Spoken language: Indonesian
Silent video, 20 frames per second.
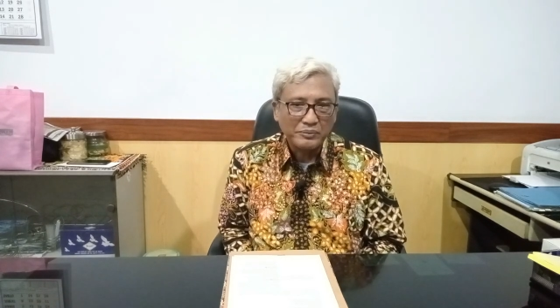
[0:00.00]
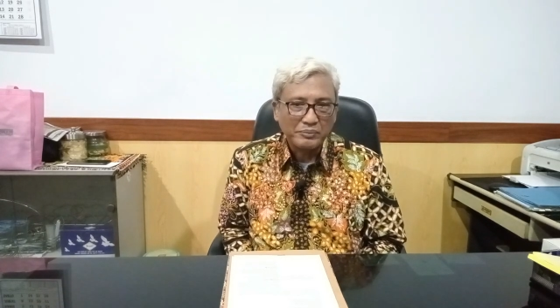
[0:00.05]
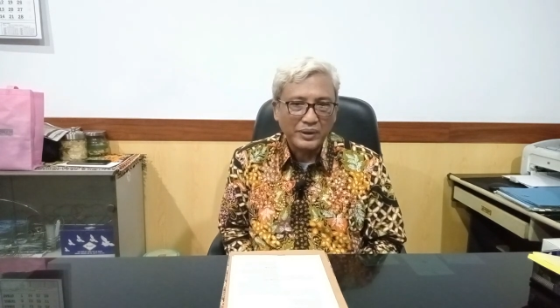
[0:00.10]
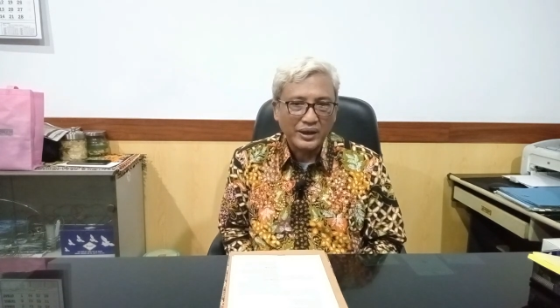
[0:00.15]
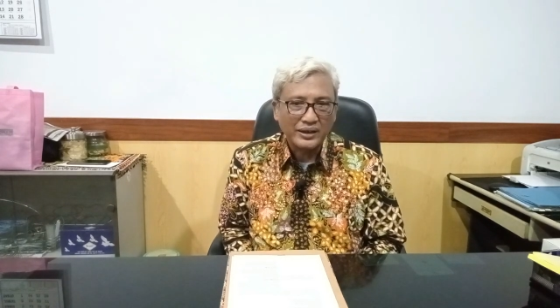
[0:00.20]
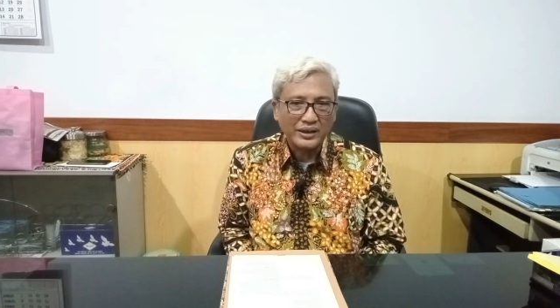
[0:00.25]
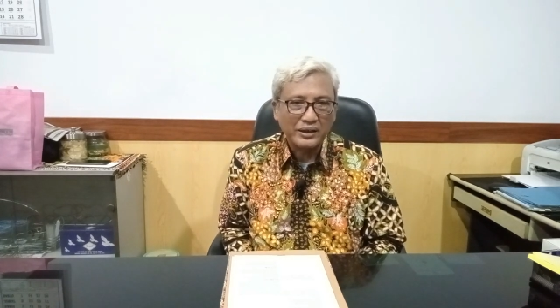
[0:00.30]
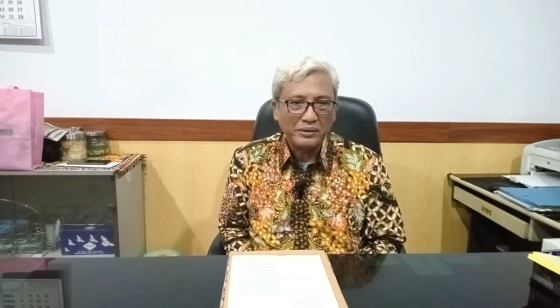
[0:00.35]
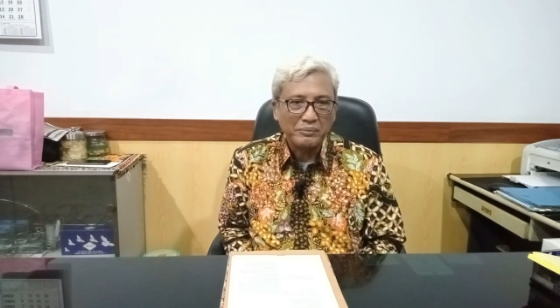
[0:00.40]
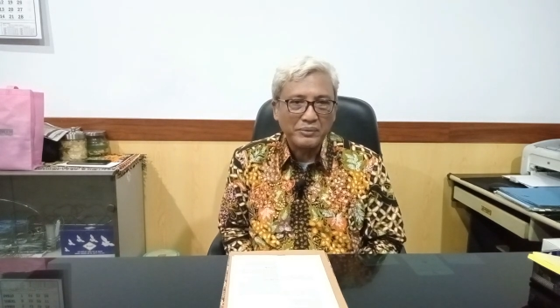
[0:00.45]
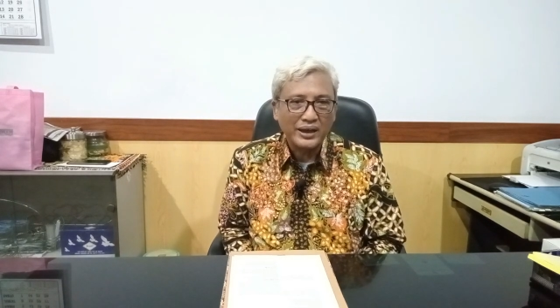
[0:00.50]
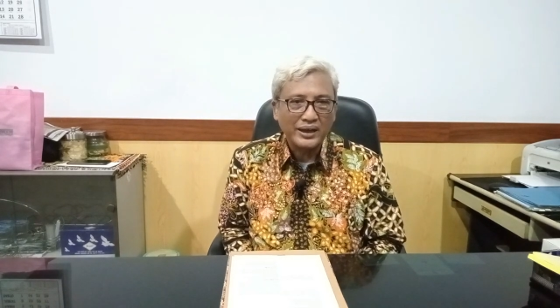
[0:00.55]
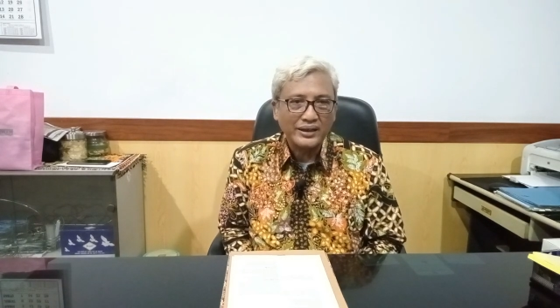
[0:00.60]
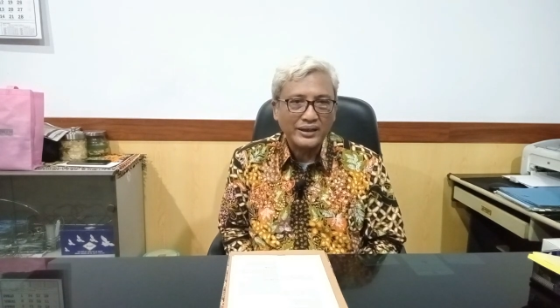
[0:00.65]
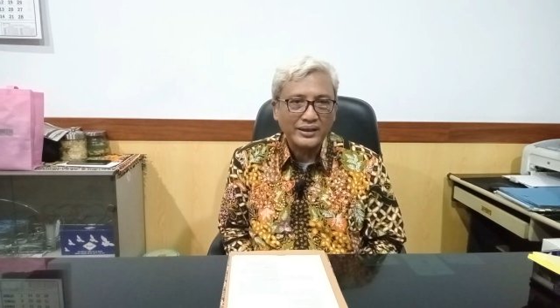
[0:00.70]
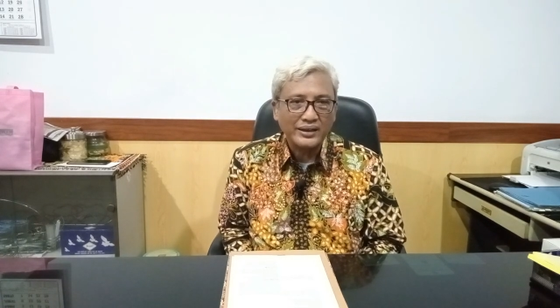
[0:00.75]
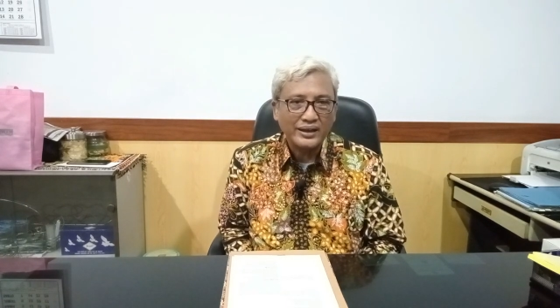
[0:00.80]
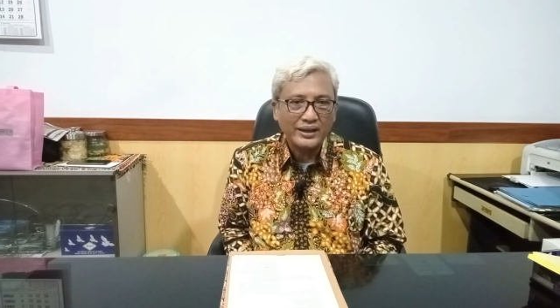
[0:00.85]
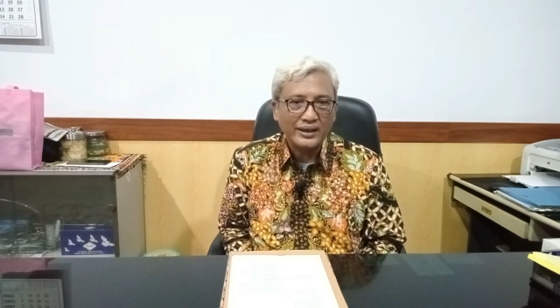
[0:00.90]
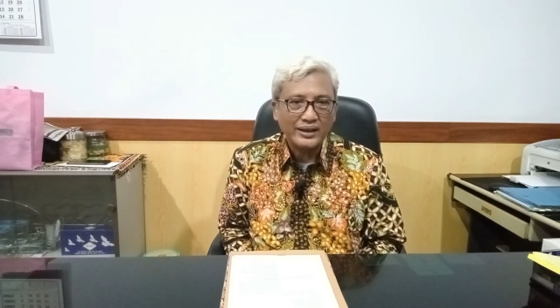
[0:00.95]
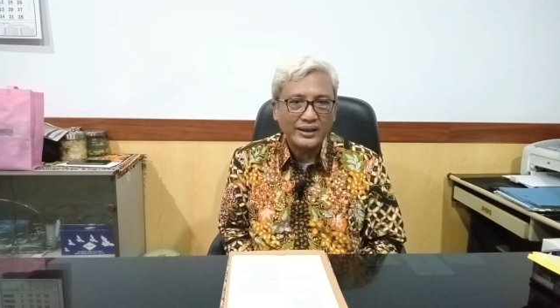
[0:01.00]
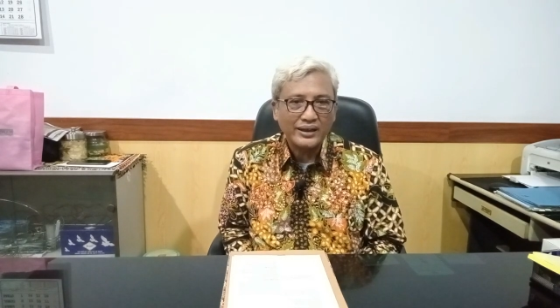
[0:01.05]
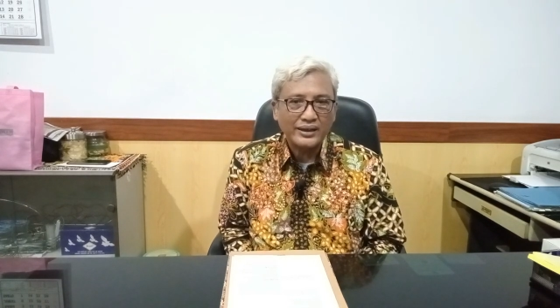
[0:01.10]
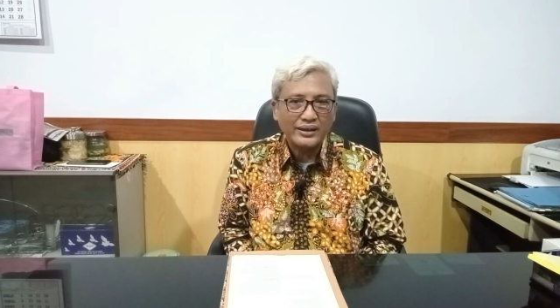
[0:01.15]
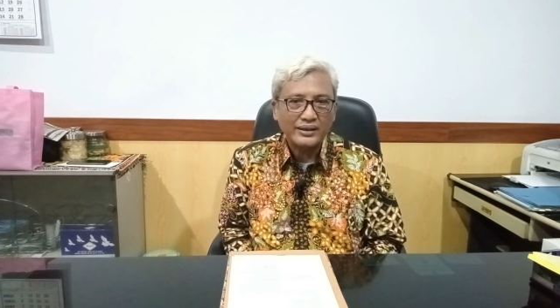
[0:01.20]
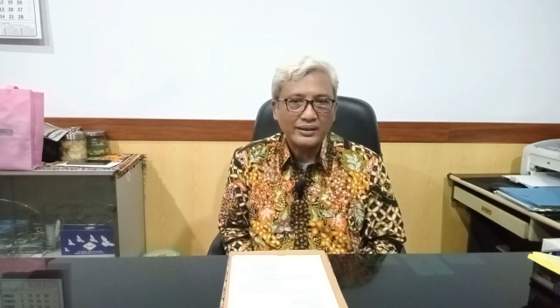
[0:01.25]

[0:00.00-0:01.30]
bagaimana